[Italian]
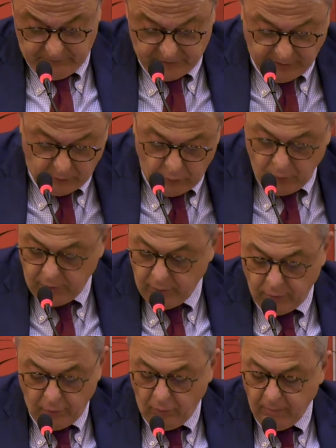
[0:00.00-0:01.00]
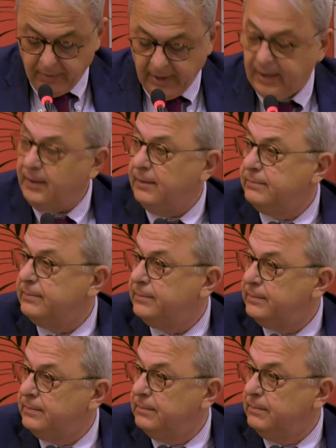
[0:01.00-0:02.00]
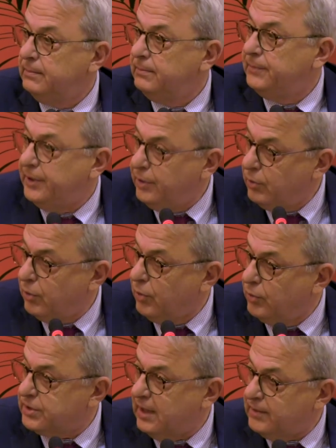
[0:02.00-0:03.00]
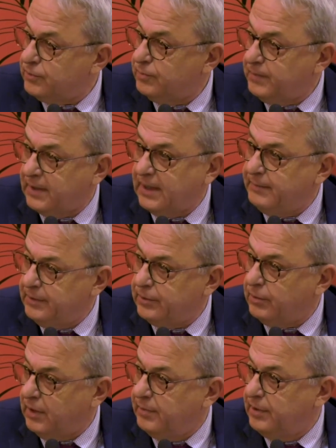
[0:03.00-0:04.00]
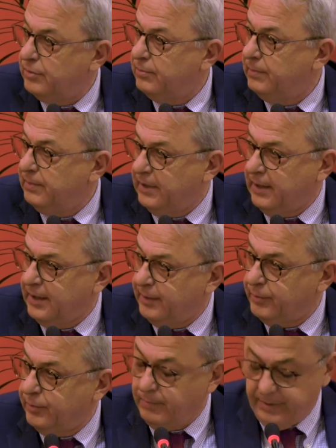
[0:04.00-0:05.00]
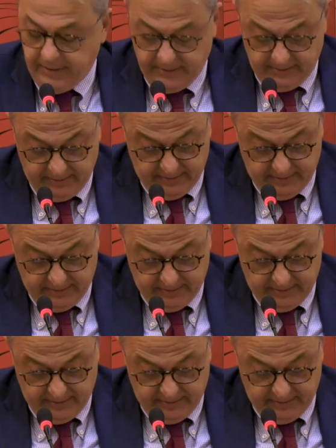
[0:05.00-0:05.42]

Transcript: si allunghi un'ombra pericolosa sul Parlamento della, della Repubblica.